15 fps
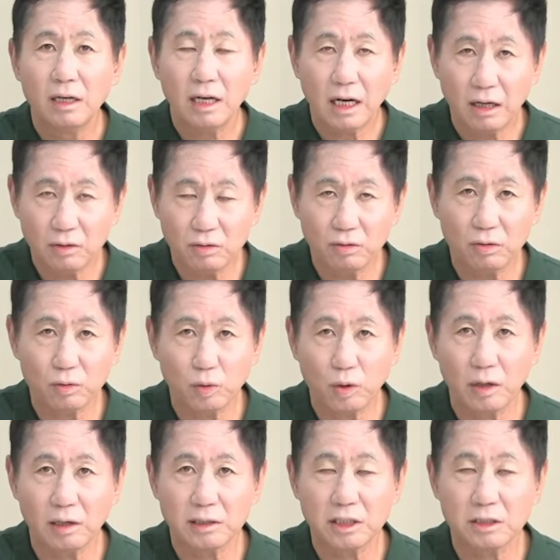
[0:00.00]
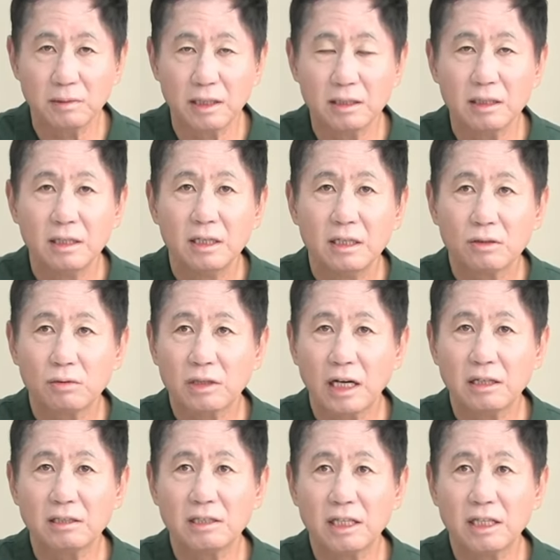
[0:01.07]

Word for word: 한국으로 돌아왔지만 또 다른